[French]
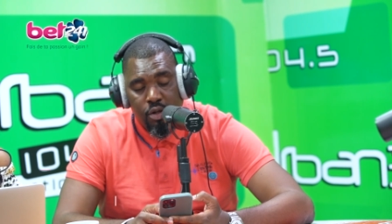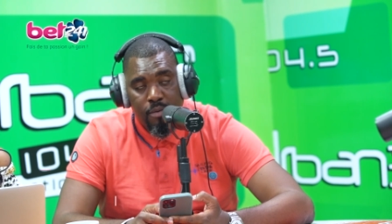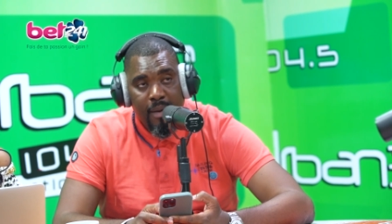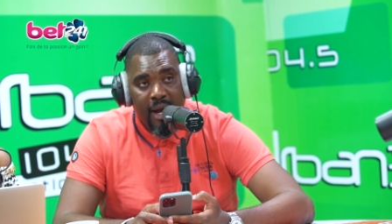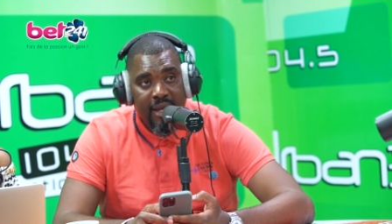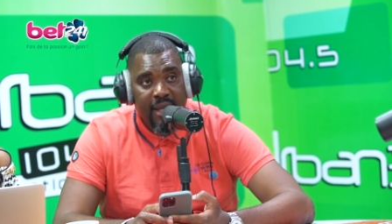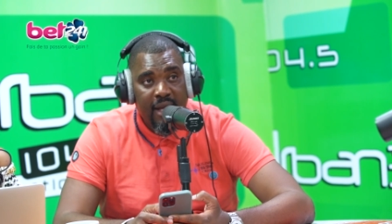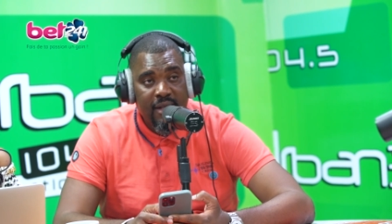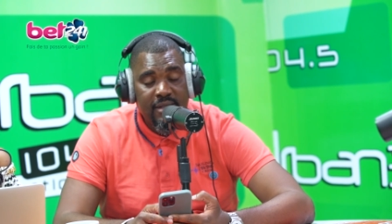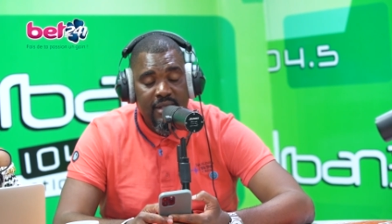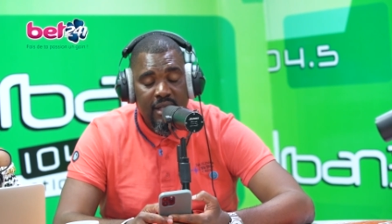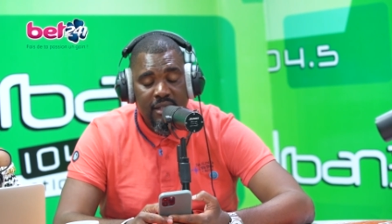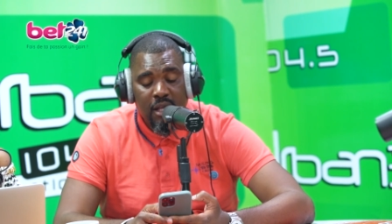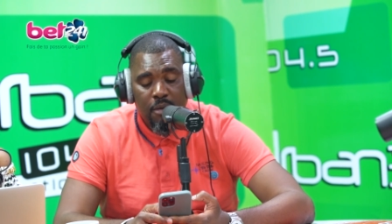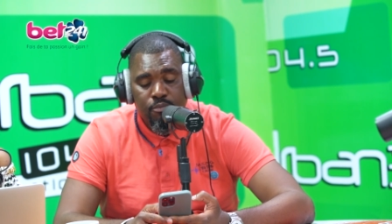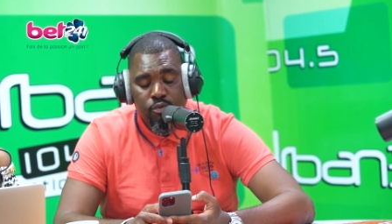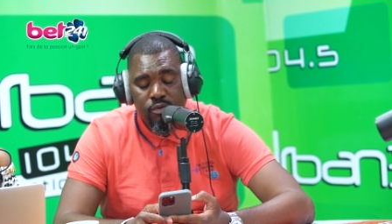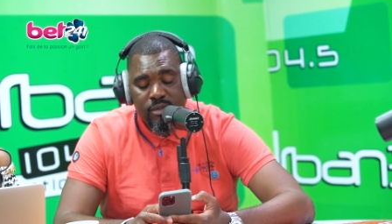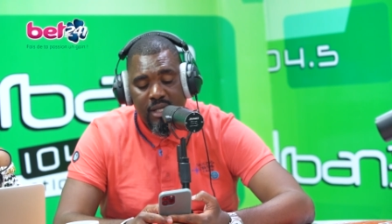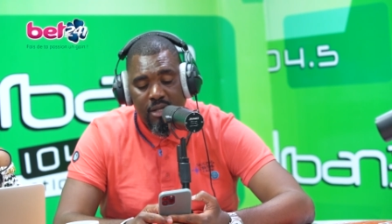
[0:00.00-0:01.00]
Le Bayern s'est
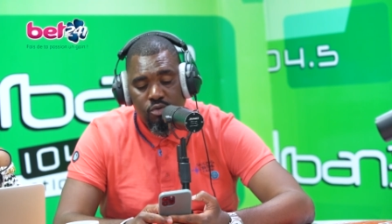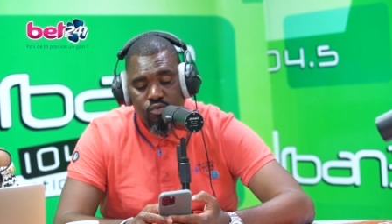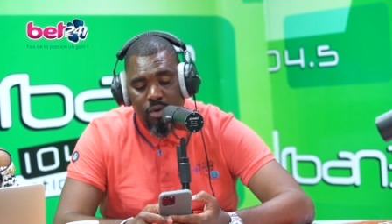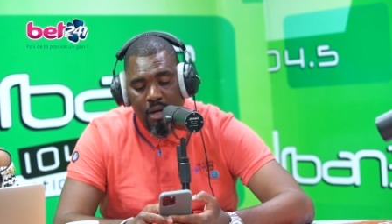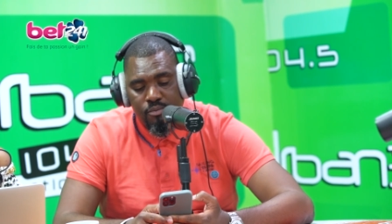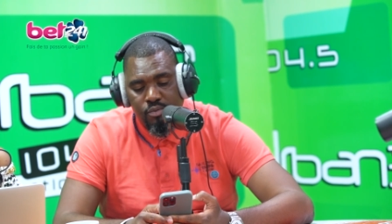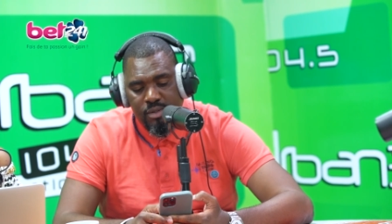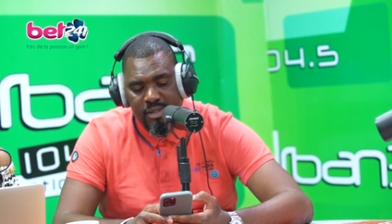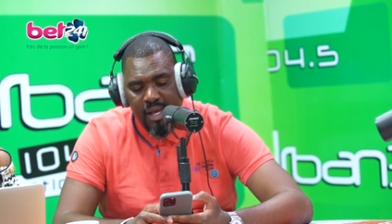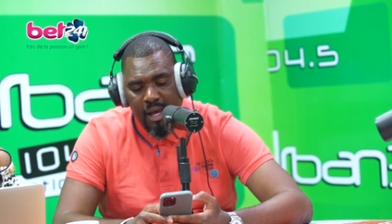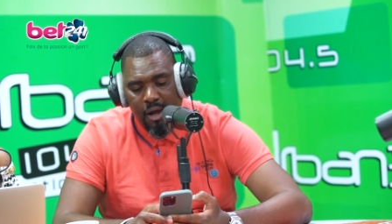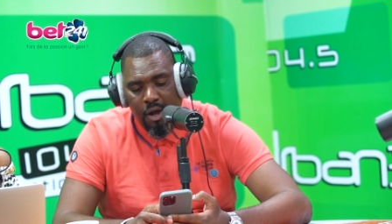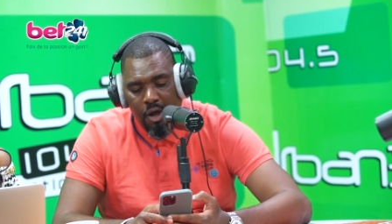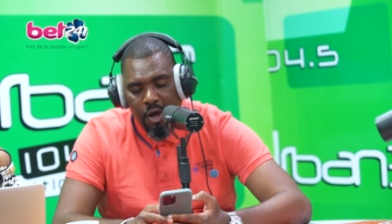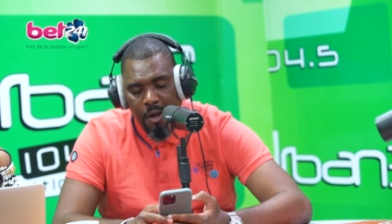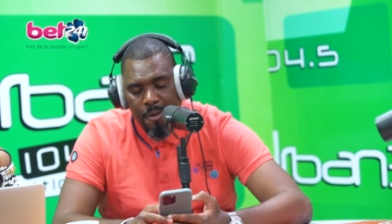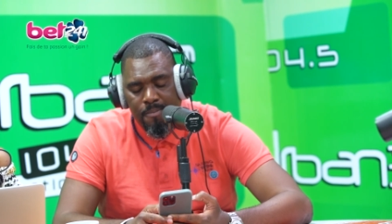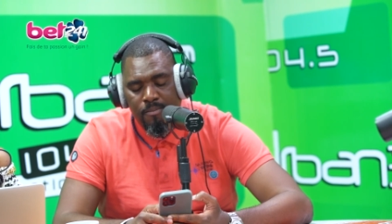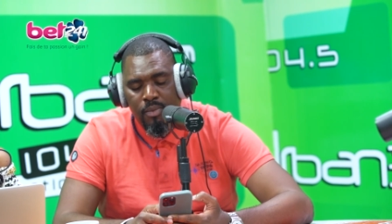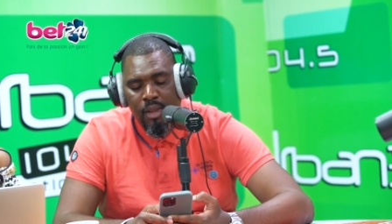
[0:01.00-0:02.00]
imposé 3 buts
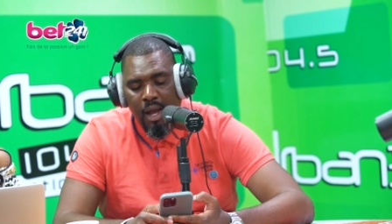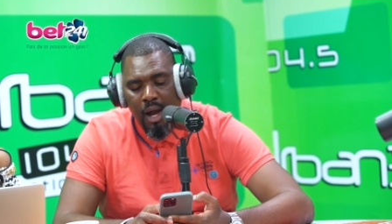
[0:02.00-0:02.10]
à 1.